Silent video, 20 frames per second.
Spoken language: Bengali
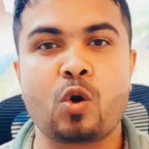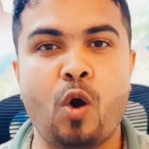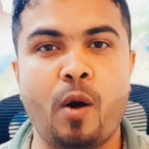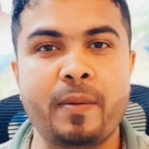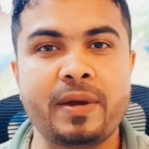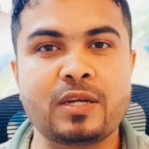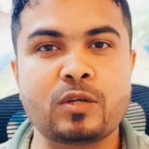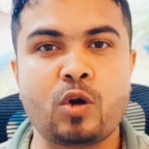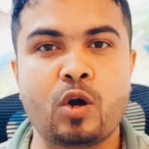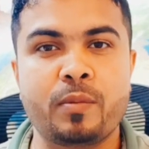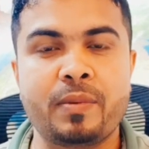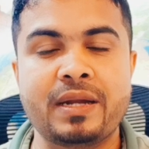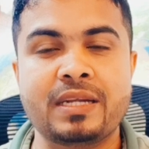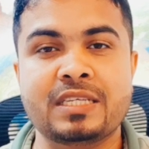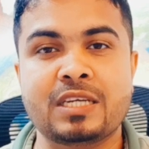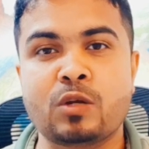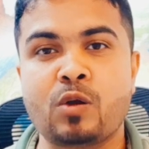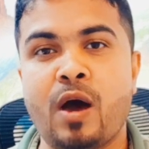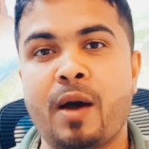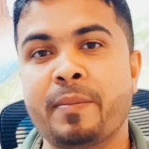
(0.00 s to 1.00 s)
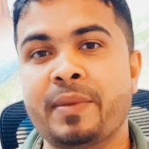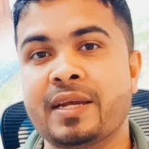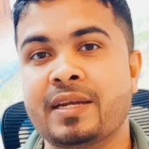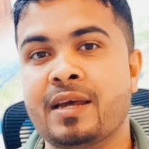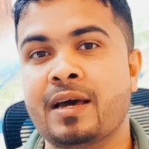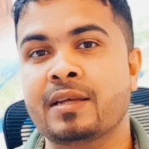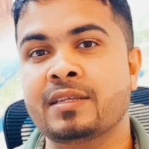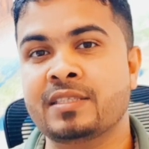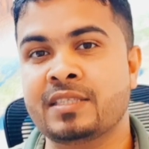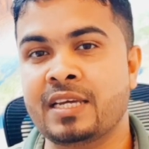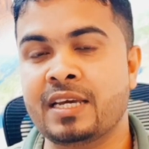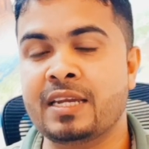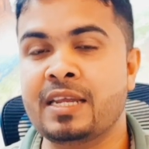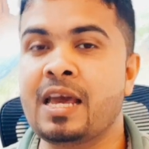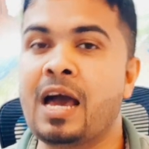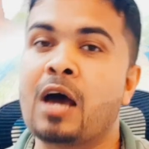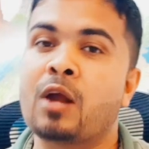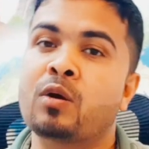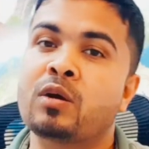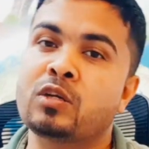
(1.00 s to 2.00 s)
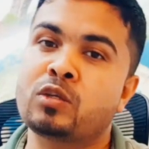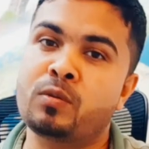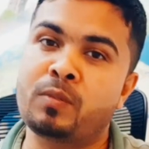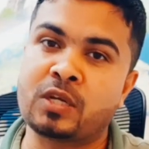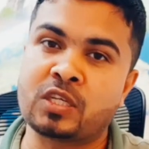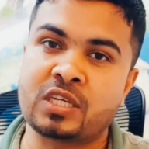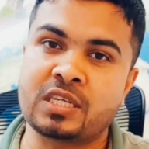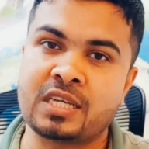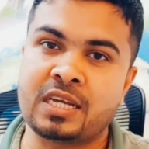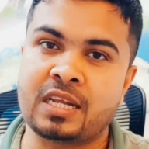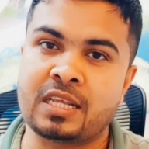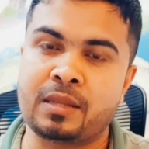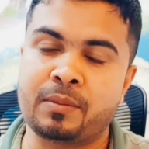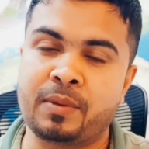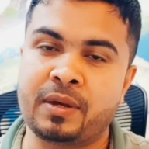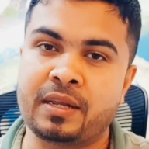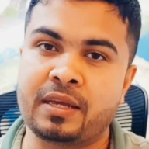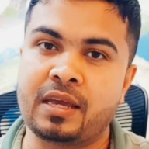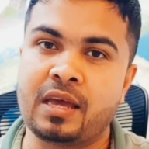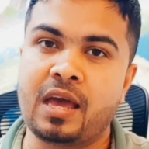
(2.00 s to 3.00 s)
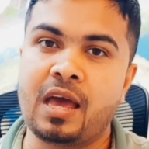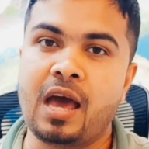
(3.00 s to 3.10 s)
কমেন্ট করবেন যেন আমি এটা জেনে আরও কিছু মানুষকে জানাতে পারি